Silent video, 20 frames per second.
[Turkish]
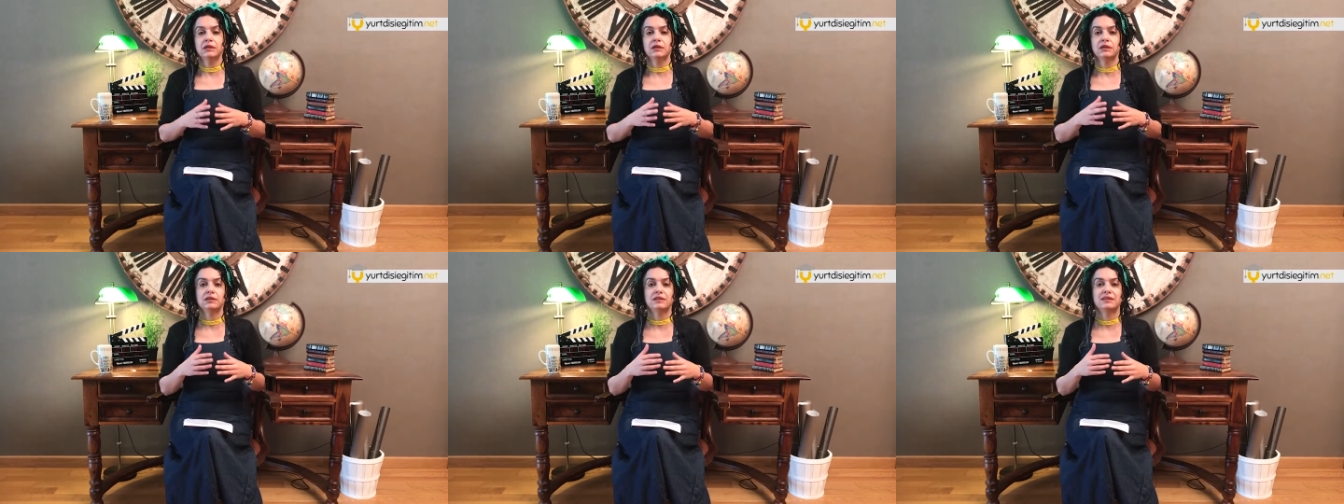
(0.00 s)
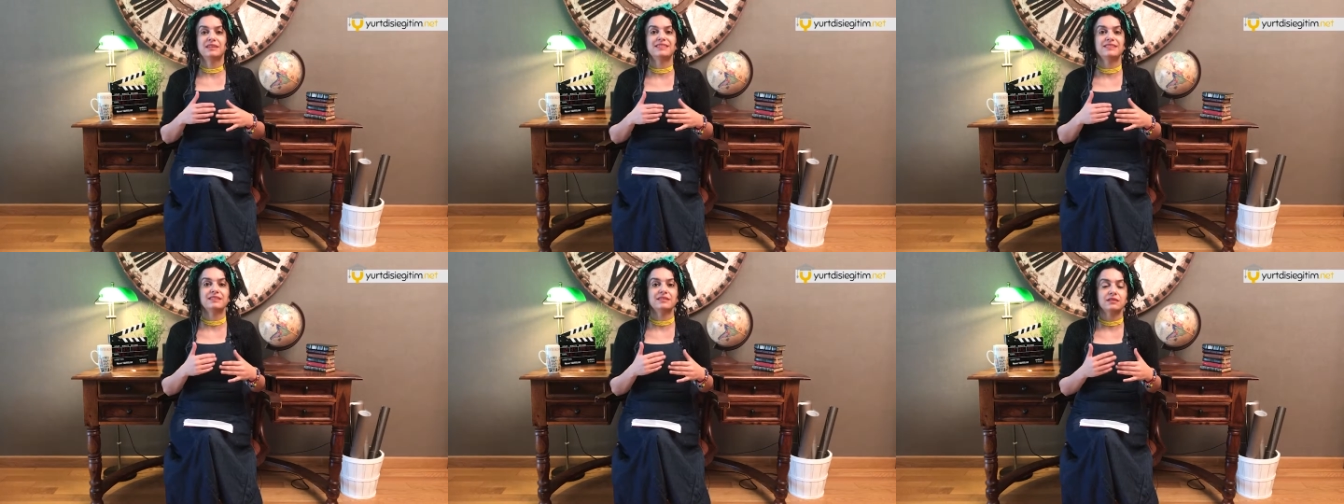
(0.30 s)

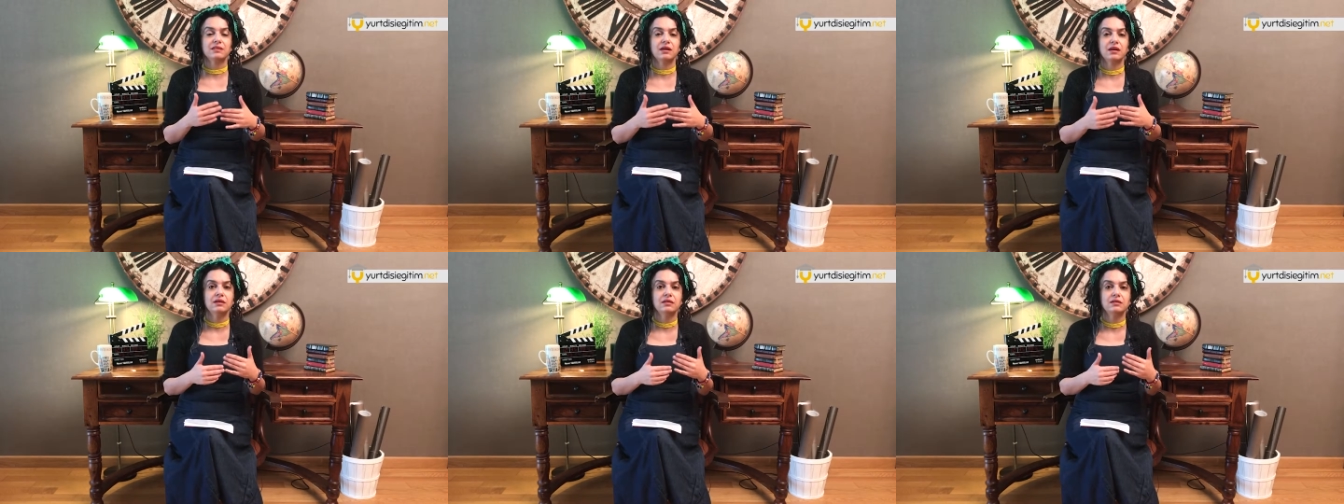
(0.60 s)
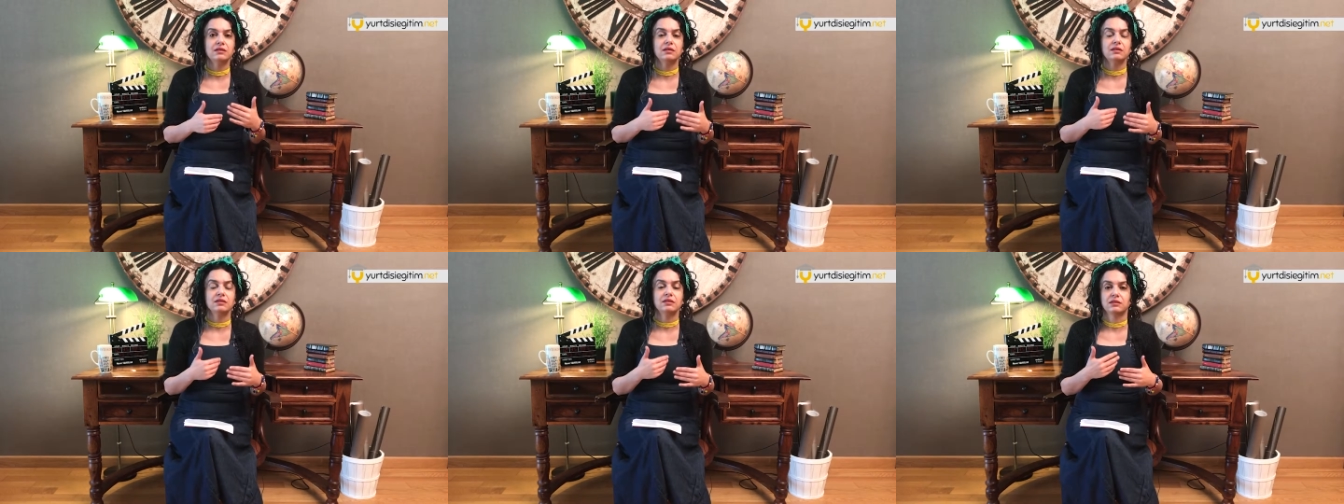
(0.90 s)
E,
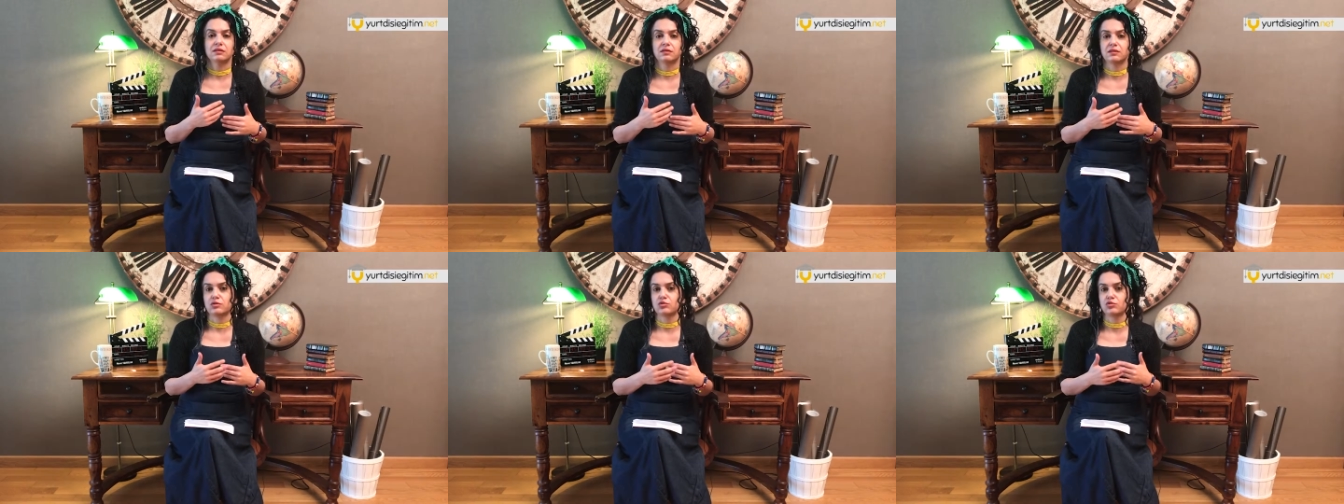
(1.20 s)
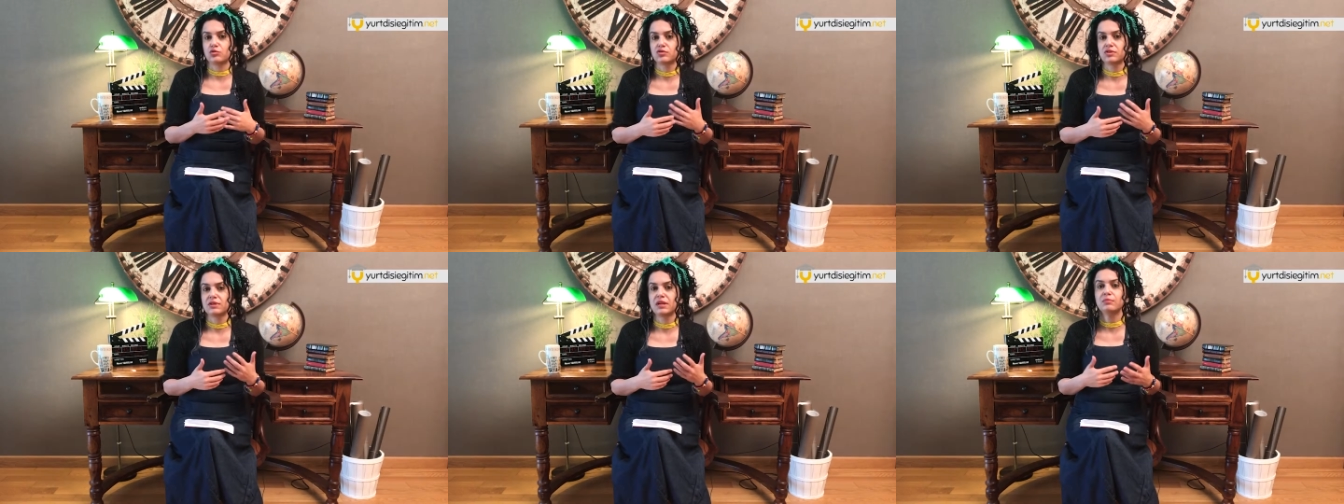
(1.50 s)
dijitalde ya da
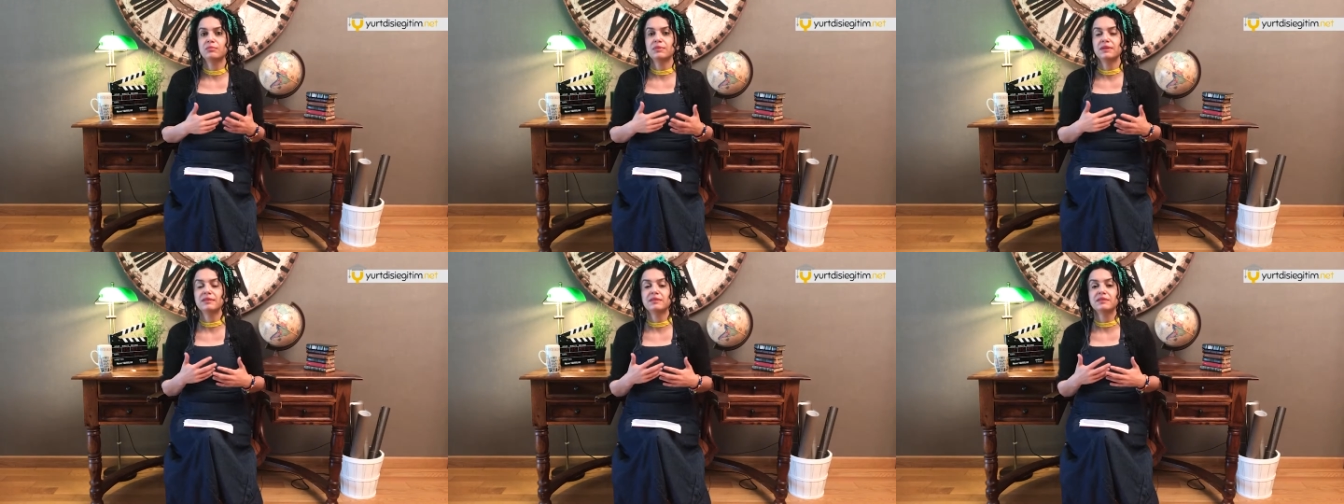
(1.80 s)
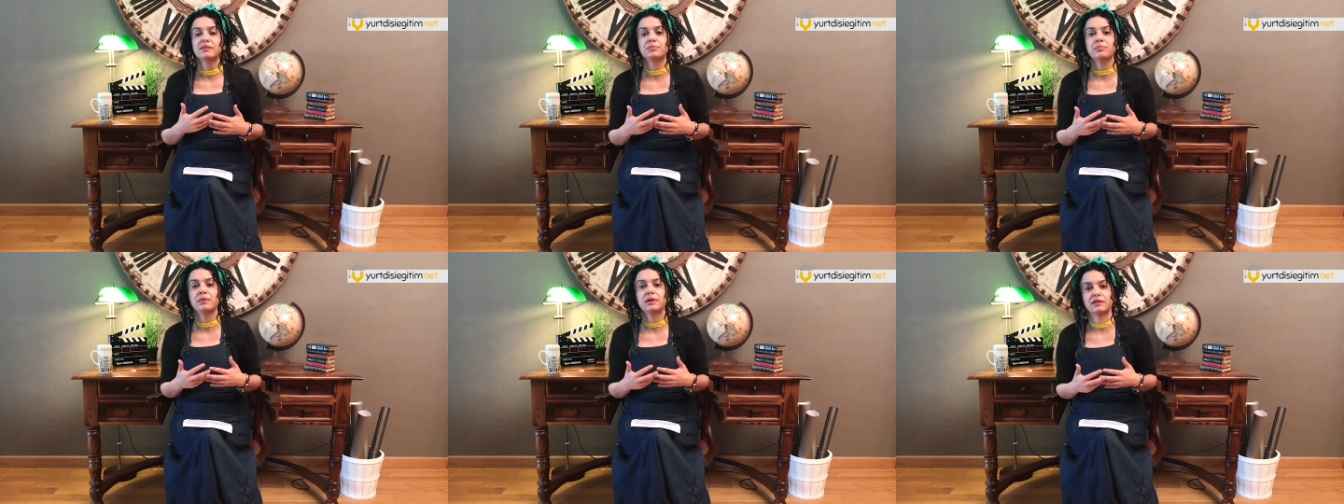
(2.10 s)
sosyal
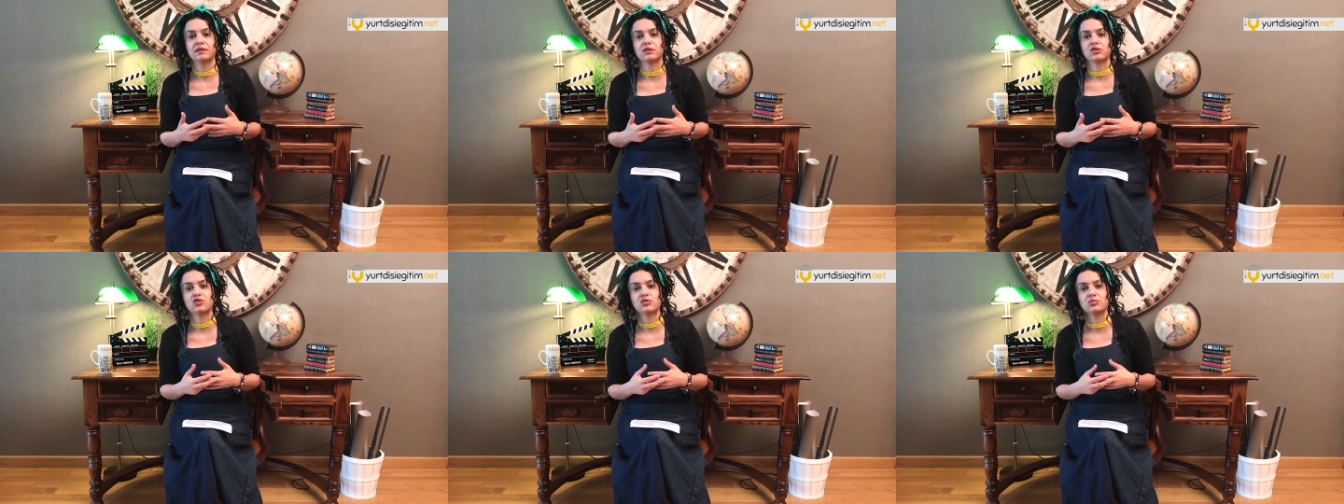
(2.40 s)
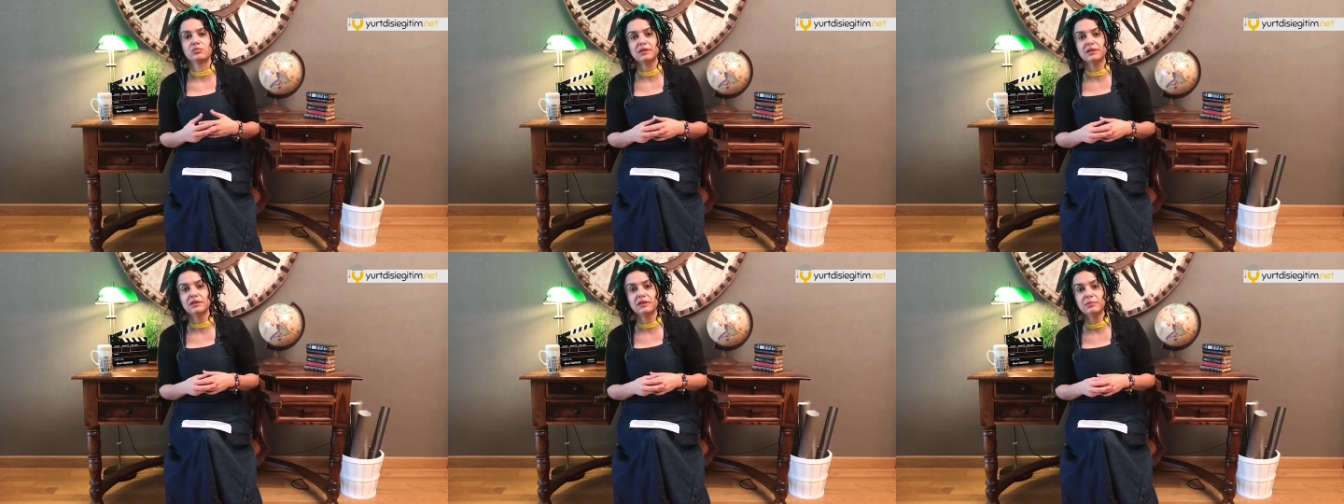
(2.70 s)
medyada
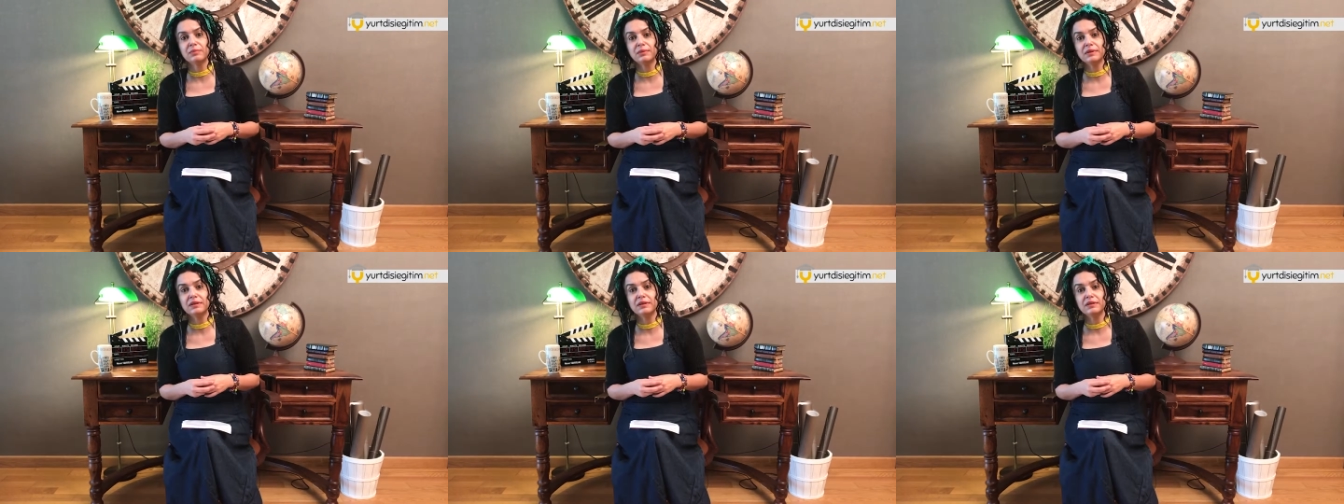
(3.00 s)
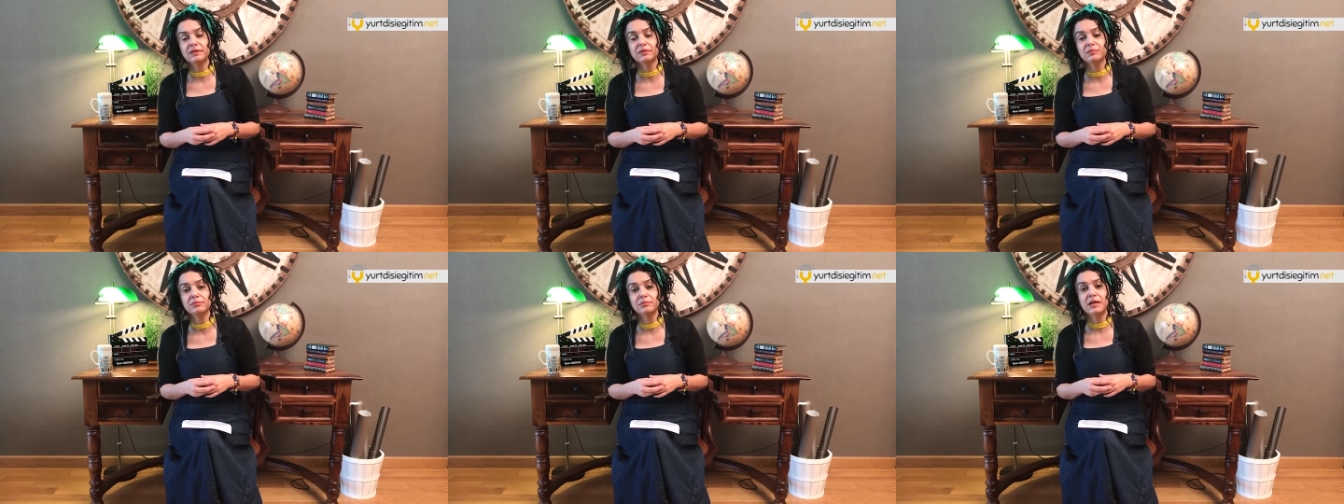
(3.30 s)
paylaşımlarına
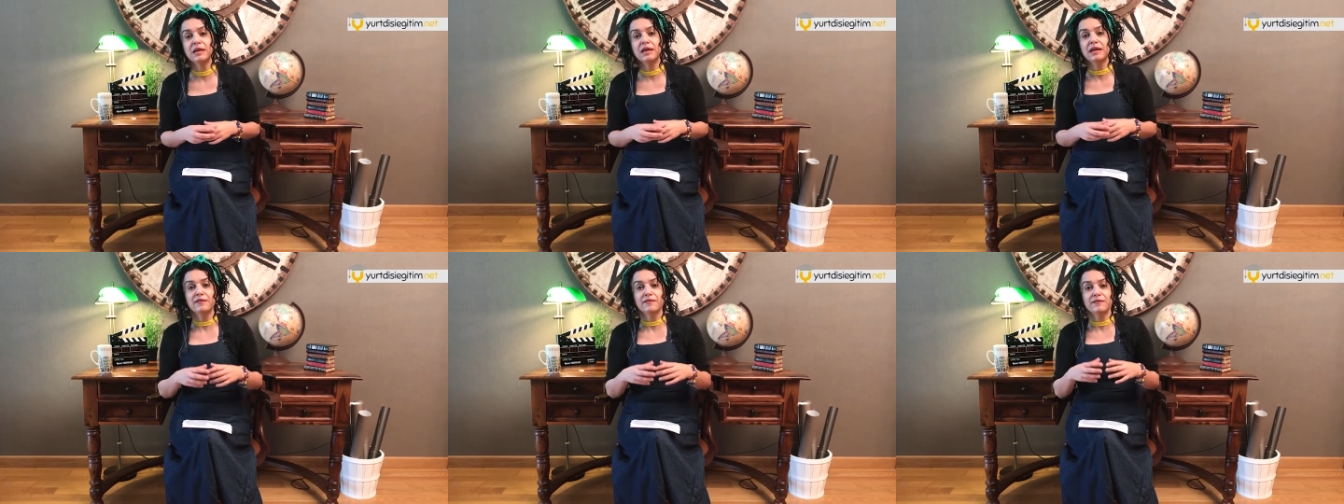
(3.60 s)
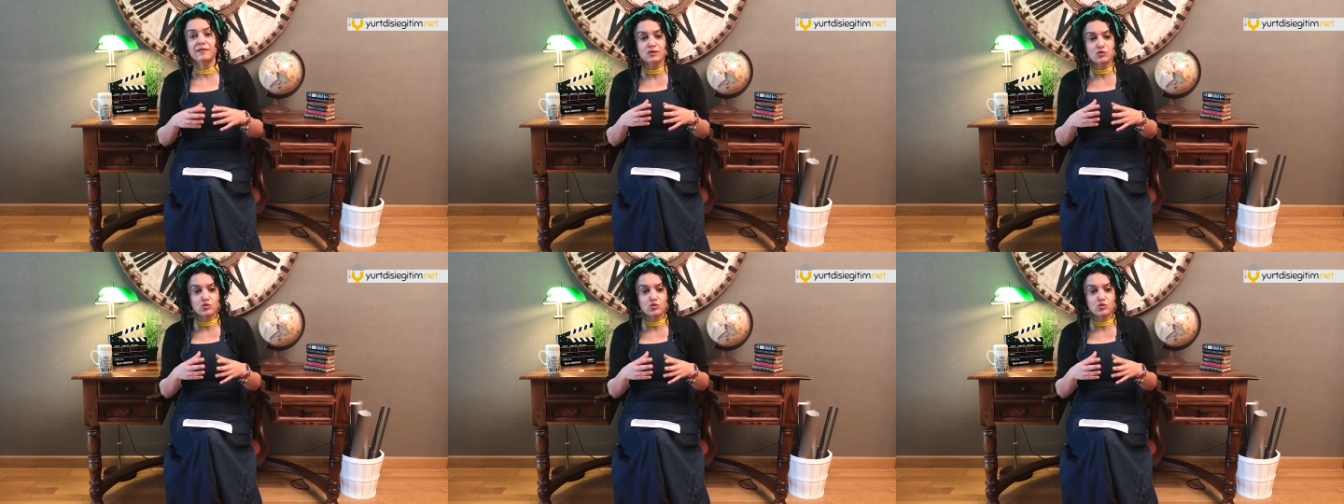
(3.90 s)
bakarım ve